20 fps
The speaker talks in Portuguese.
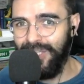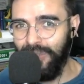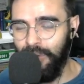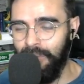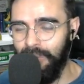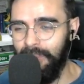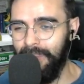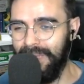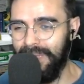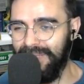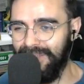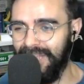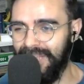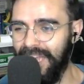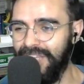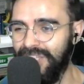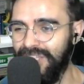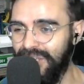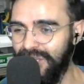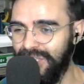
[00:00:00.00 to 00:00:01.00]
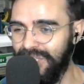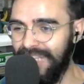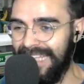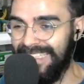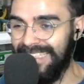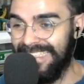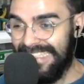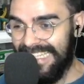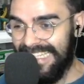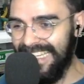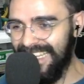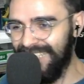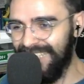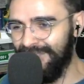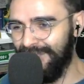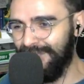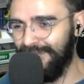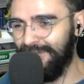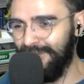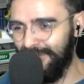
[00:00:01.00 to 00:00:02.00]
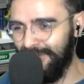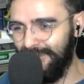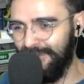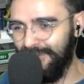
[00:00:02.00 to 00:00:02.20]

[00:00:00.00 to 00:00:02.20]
como personagem, a gente atira nos, nos,